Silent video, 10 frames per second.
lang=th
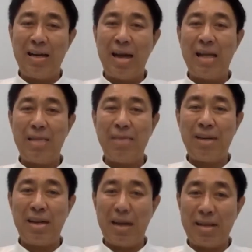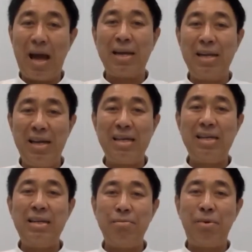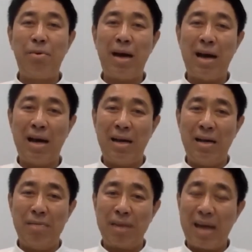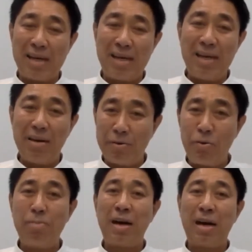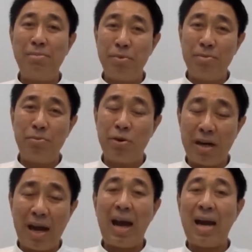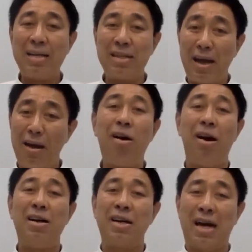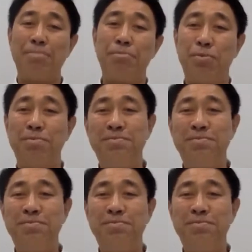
น่าจะเป็นแนวทางที่ดีขึ้น เพราะว่าเป็นการคิดร่วมกันบูรณาการทั้งเกาะครับผม